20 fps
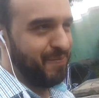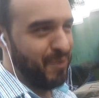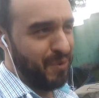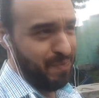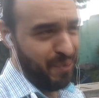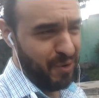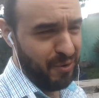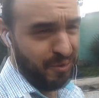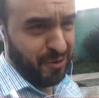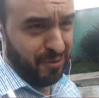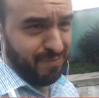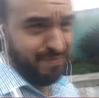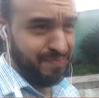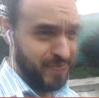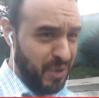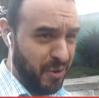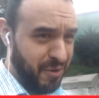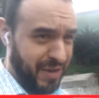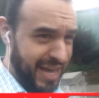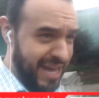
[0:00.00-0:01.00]
muy pronto
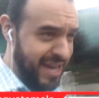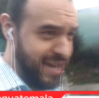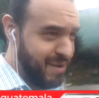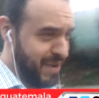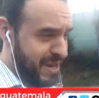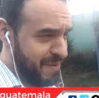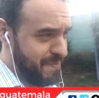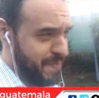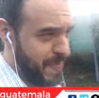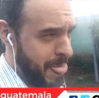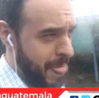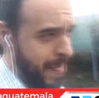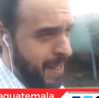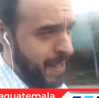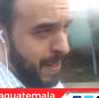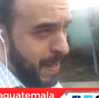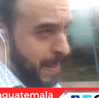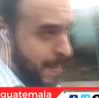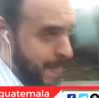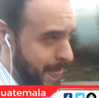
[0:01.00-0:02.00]
tengo que irme,
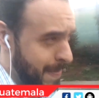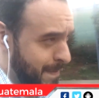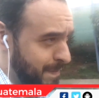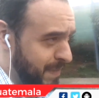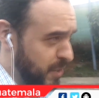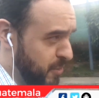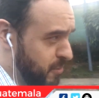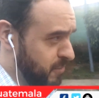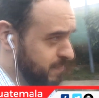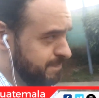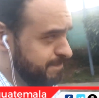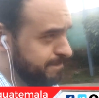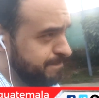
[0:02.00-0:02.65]
pero